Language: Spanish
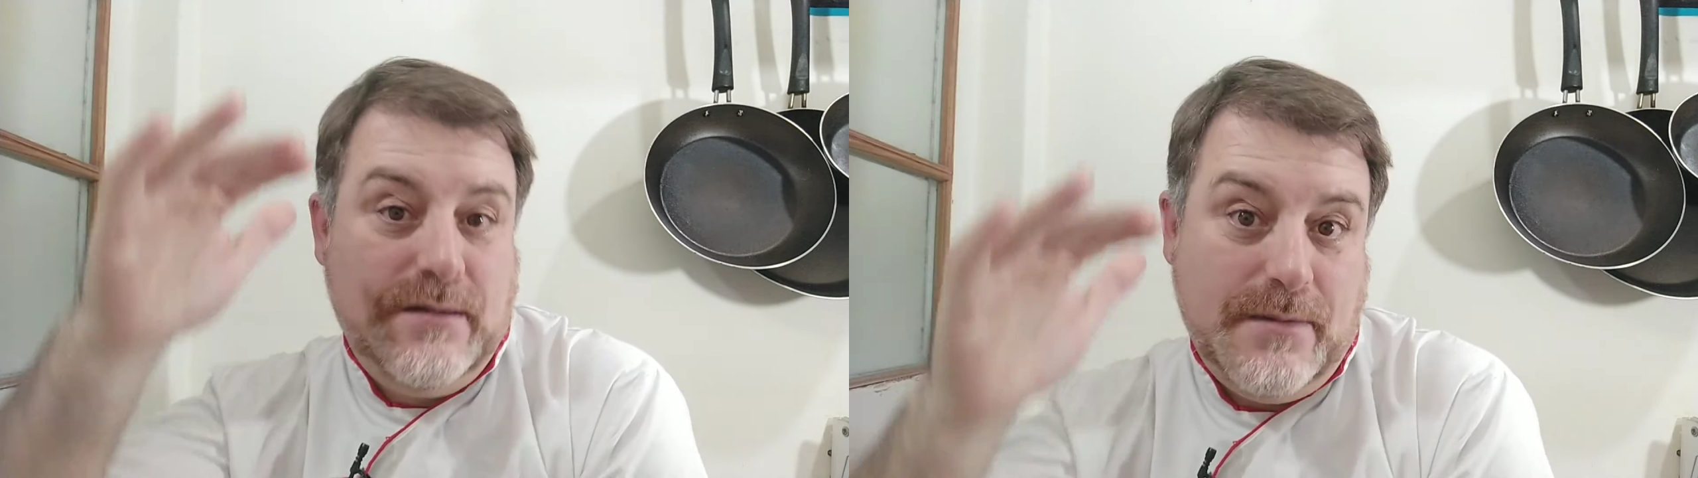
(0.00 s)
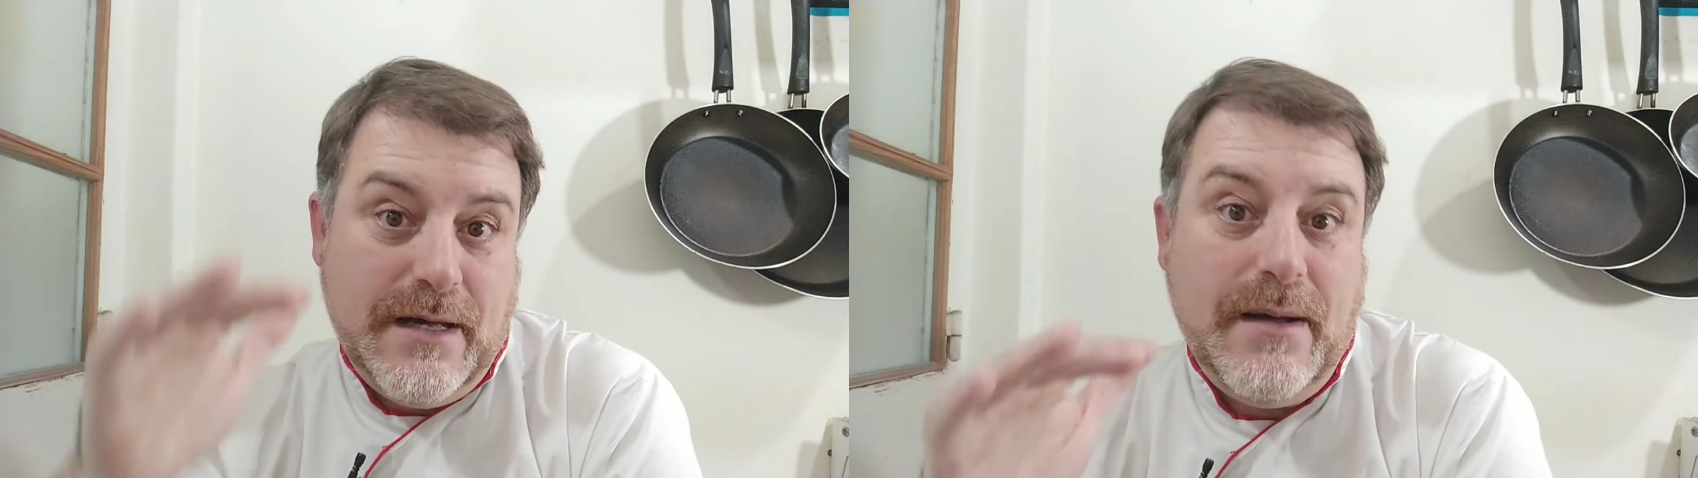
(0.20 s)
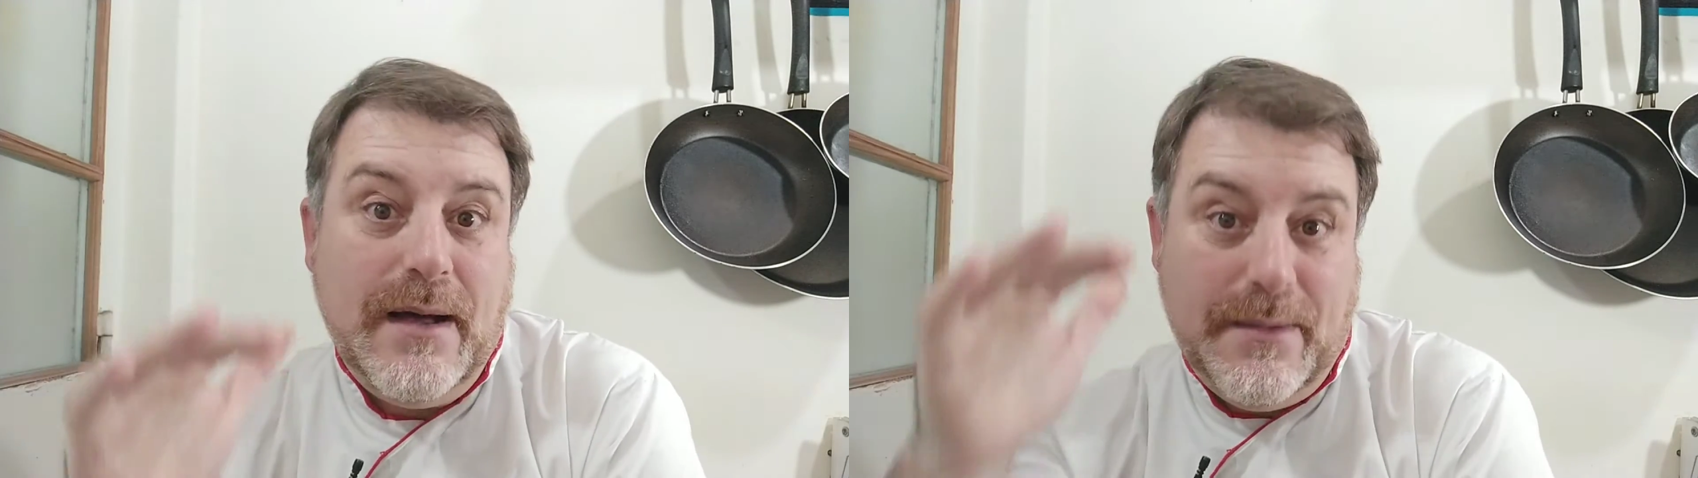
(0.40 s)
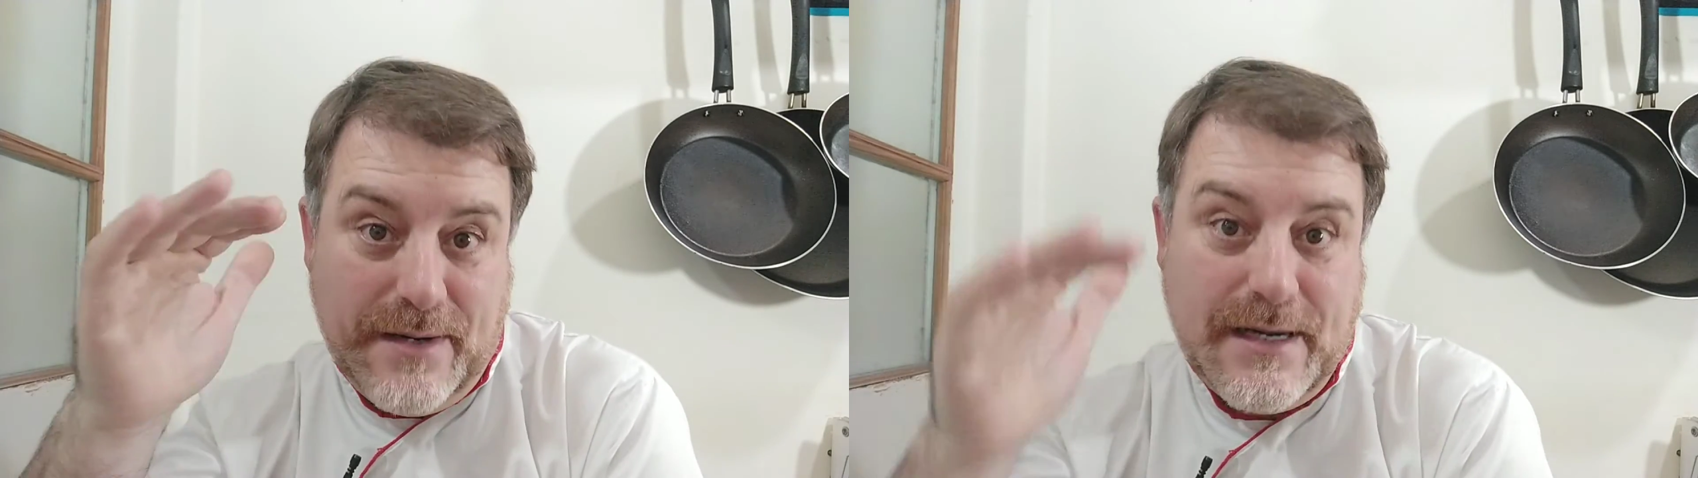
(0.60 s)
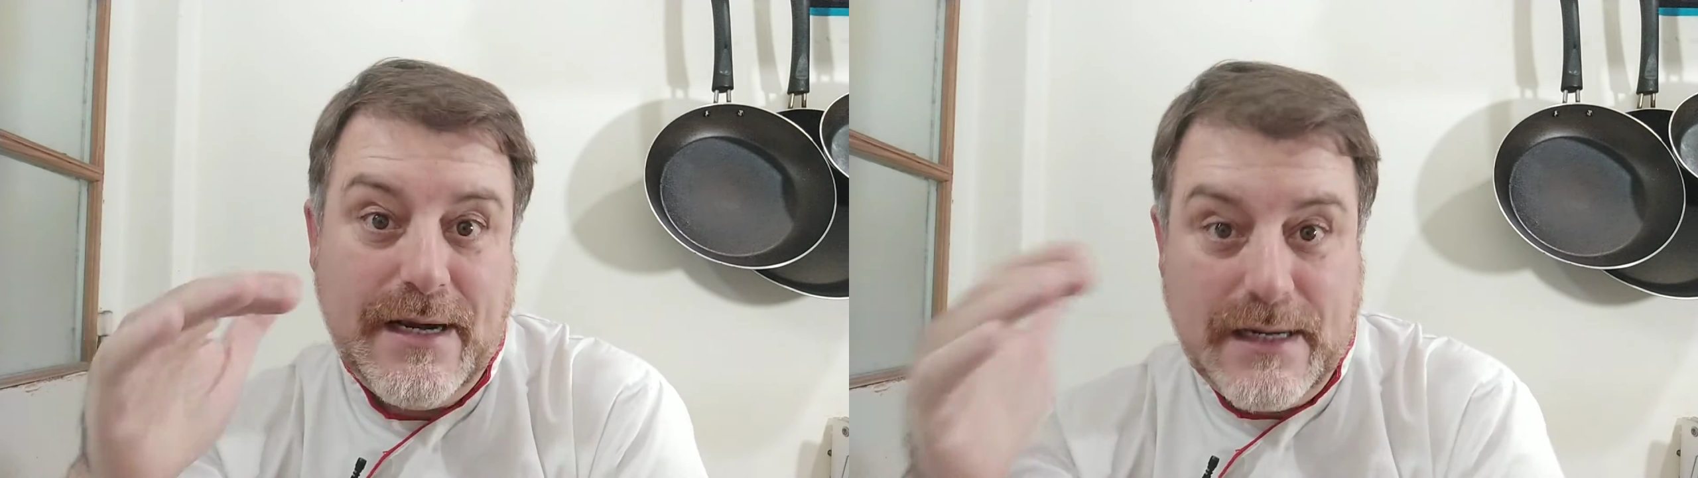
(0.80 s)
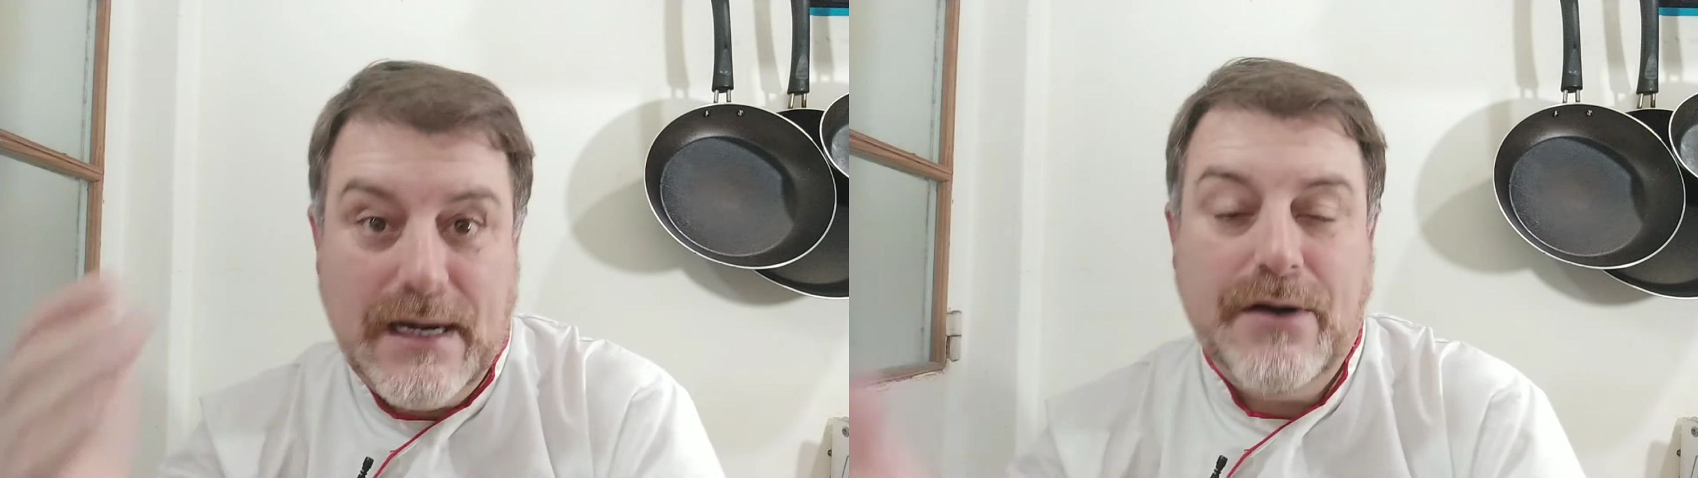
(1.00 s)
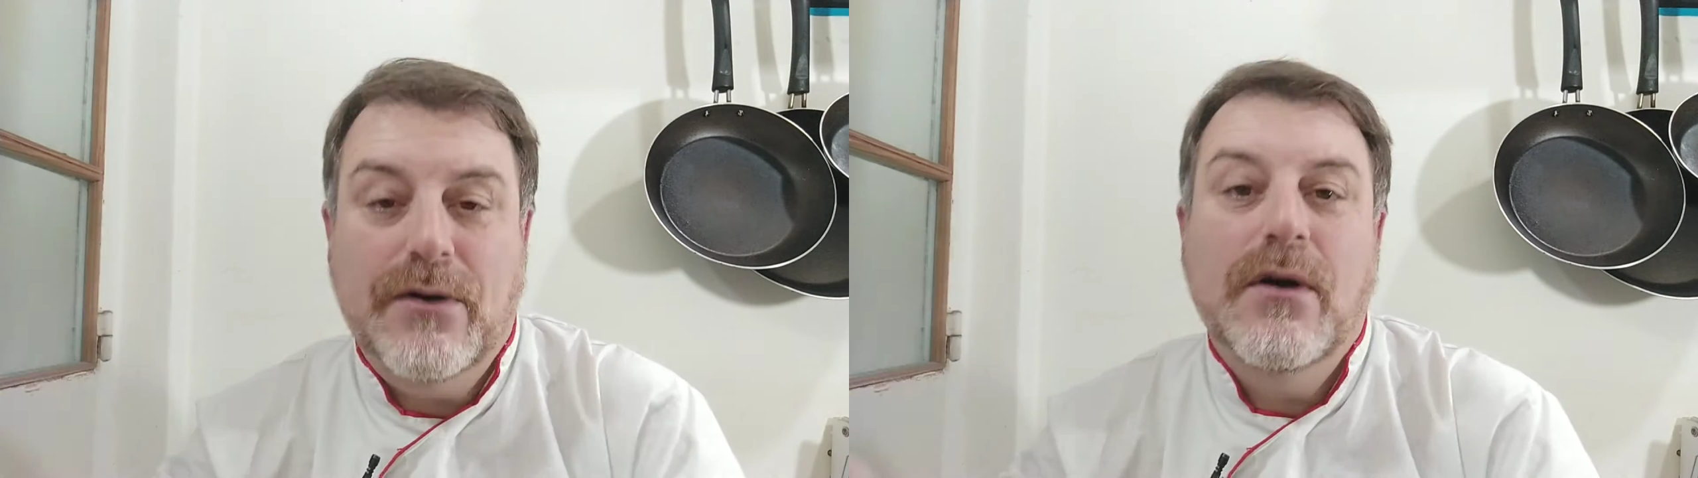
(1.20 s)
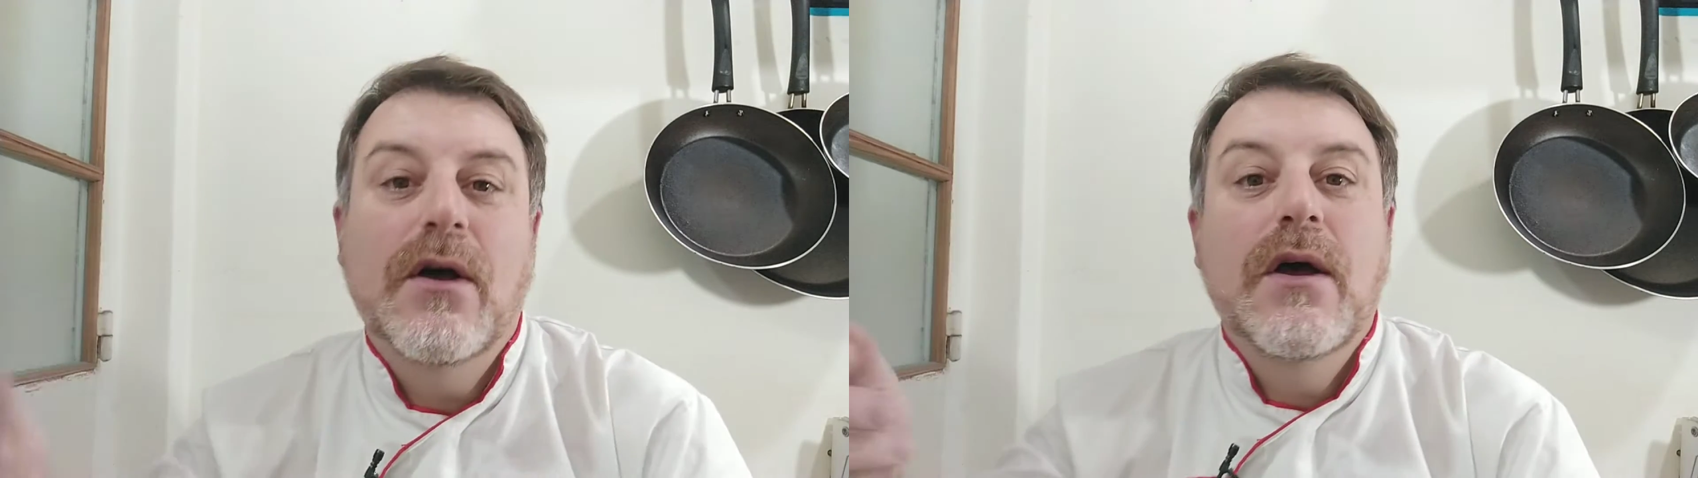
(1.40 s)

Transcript: Se va a bajar, claro.